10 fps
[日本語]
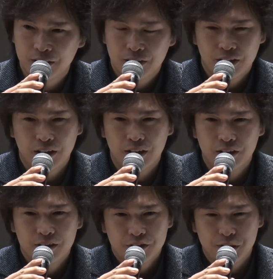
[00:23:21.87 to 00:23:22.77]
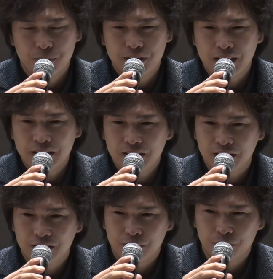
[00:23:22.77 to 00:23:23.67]
えー、自分がやったっ
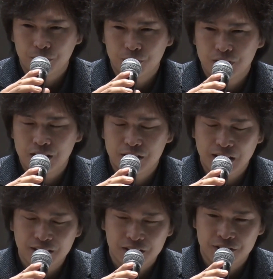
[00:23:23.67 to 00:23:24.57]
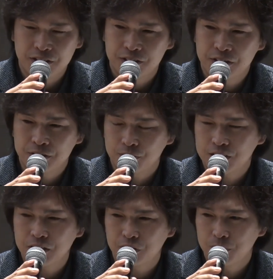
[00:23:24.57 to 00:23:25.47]
ていうことをちゃやった事実っていうのを
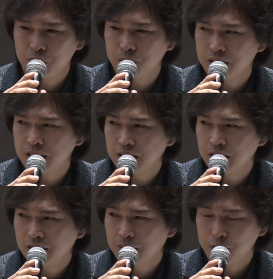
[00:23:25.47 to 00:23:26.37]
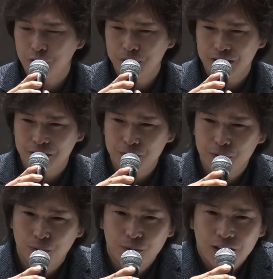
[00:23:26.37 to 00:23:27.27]
ちゃんと認めて認めてあげるって
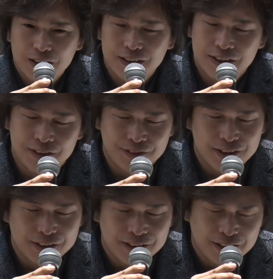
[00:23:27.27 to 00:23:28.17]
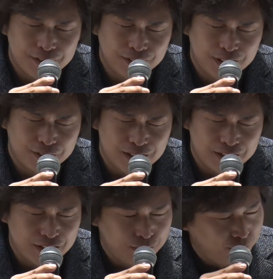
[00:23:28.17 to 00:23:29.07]
いうことが支える支えられるっていう関
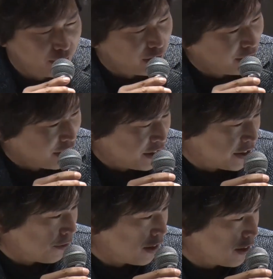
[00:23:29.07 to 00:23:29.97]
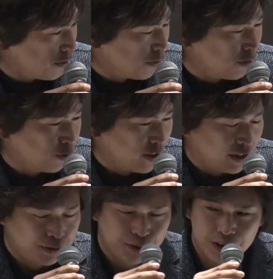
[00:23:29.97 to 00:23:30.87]
係において大事なのかなとお
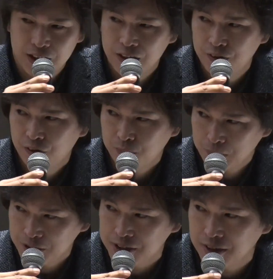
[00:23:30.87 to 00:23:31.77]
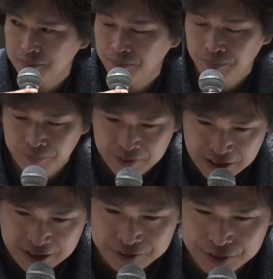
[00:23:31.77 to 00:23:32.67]
話を聞いて思いました
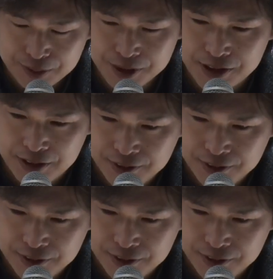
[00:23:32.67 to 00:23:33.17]
ありがとうございましたあ